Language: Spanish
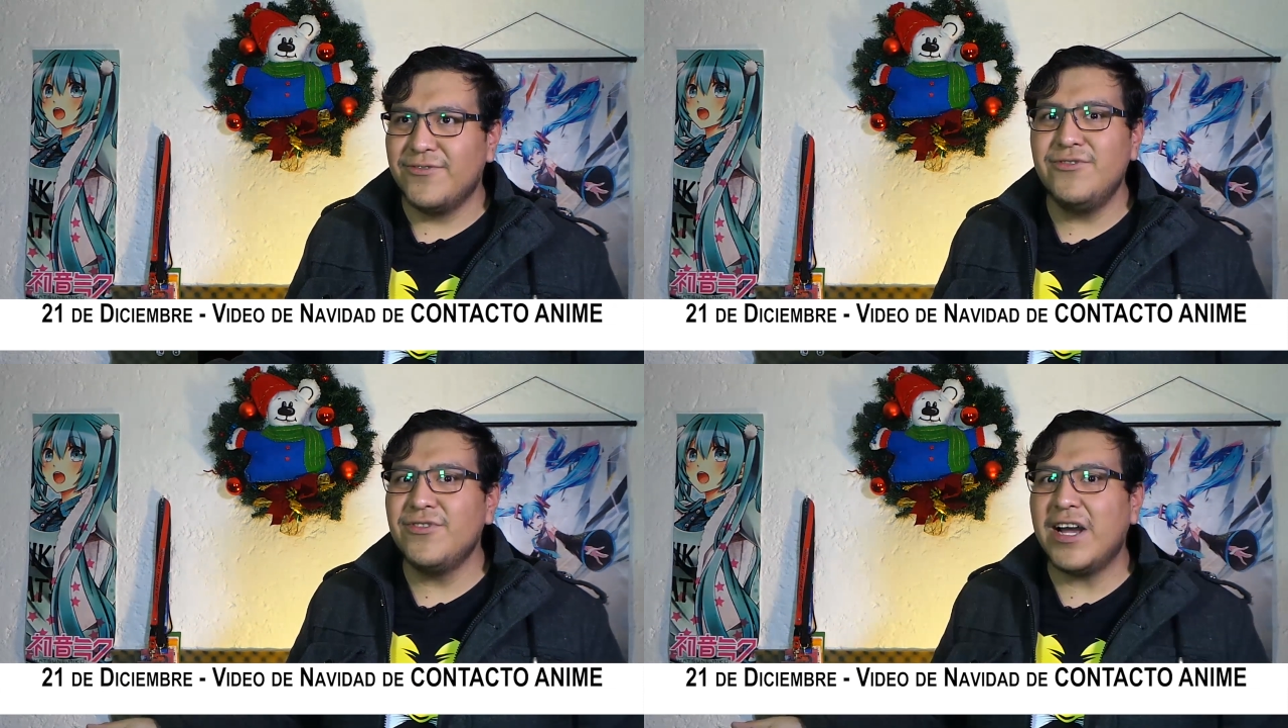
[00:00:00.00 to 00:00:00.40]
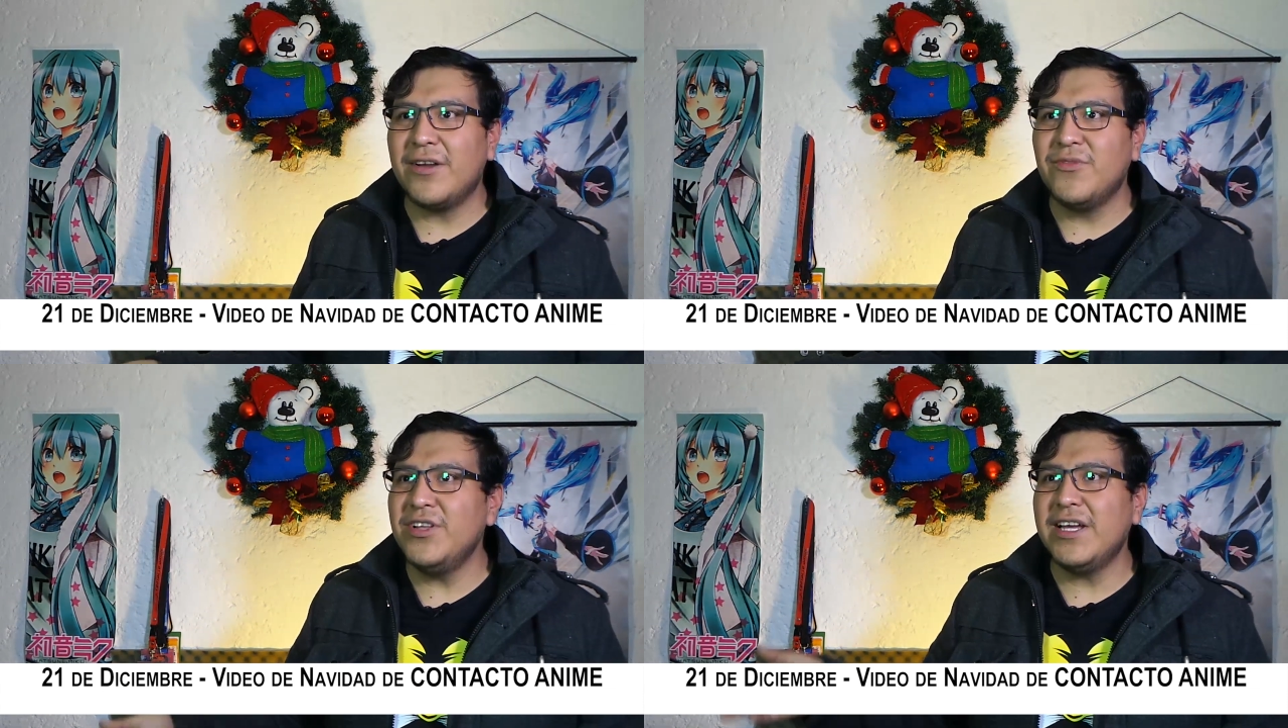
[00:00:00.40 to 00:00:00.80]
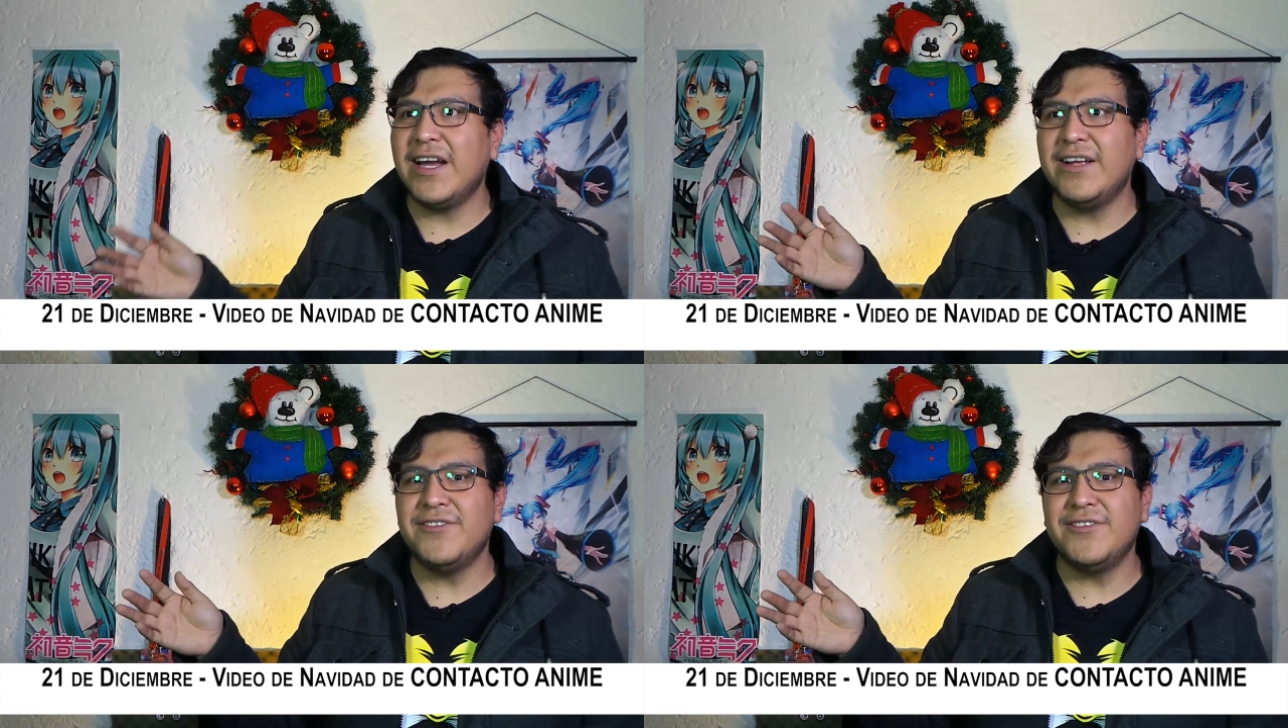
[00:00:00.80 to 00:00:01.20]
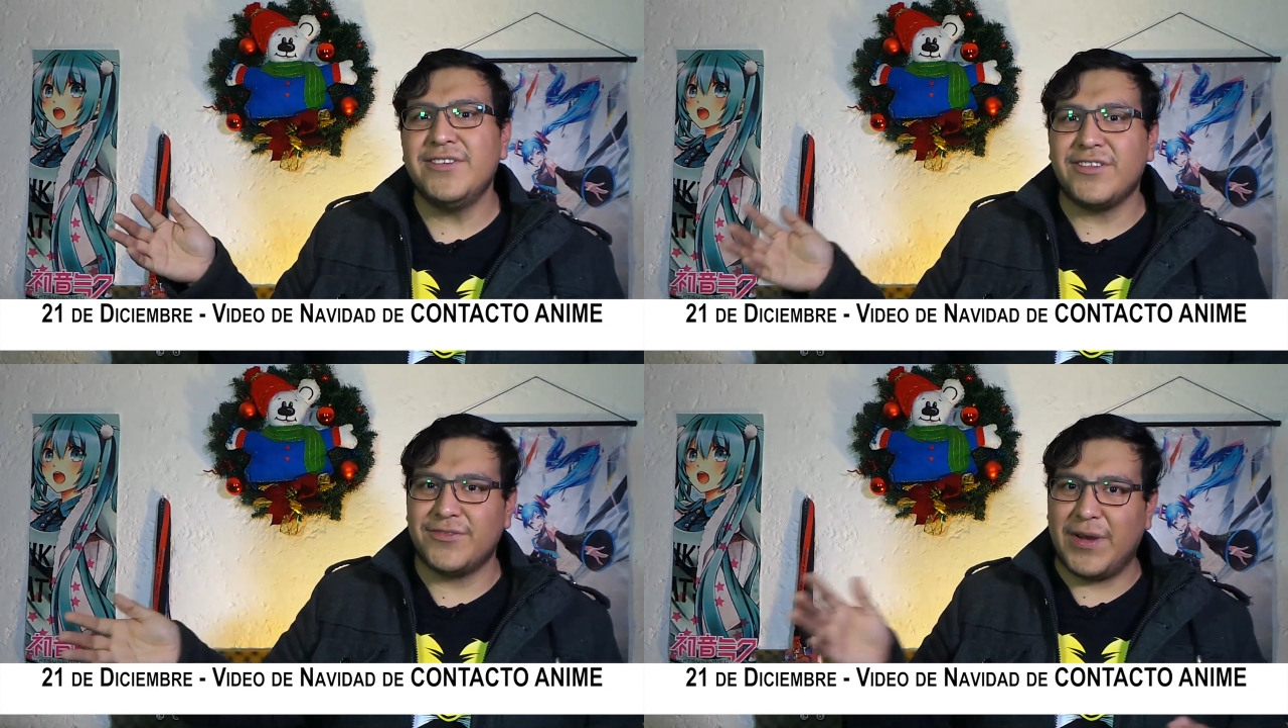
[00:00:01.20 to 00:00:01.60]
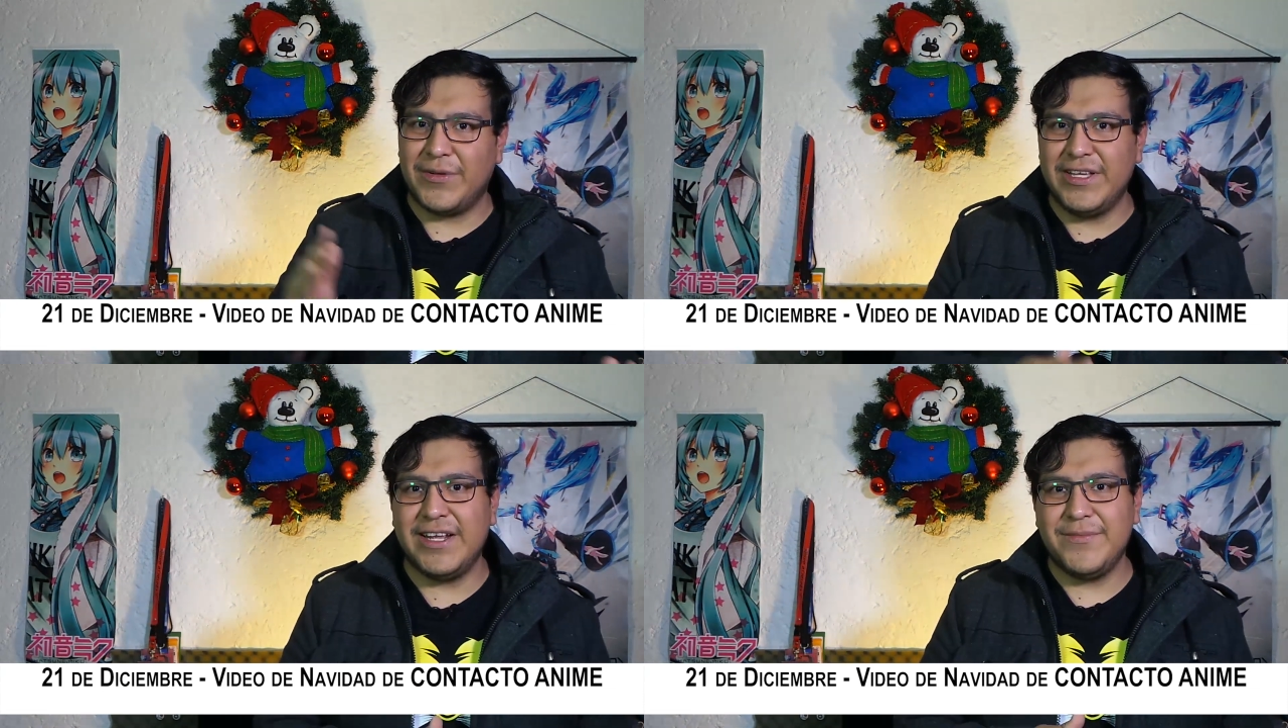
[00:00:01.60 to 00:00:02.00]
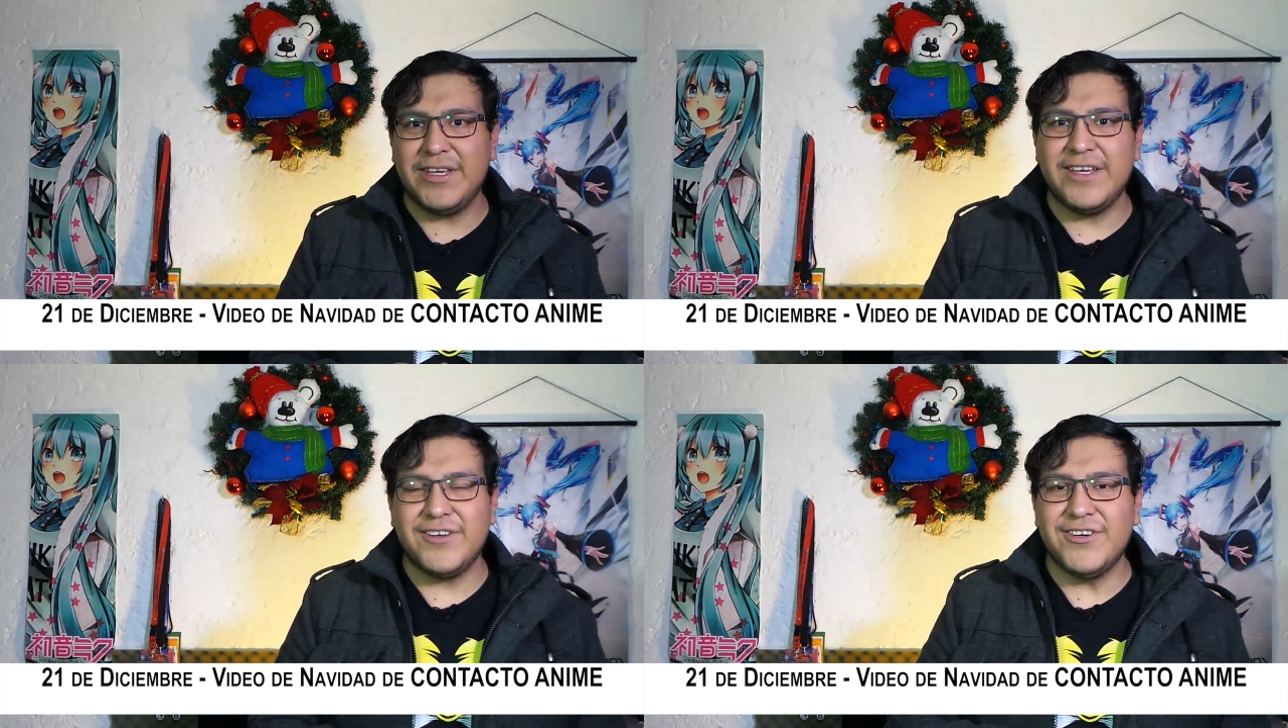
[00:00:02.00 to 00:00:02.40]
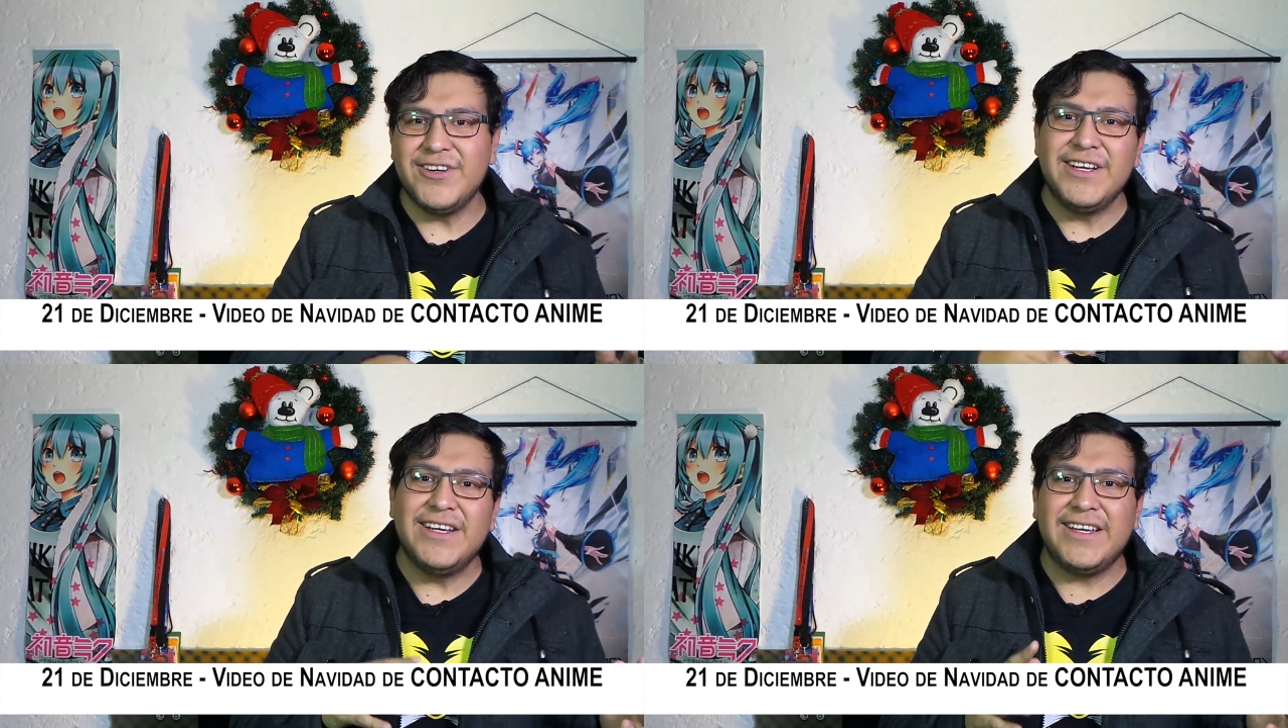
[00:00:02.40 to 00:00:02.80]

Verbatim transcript: un lugar muy lejano, entonces va a venir a México.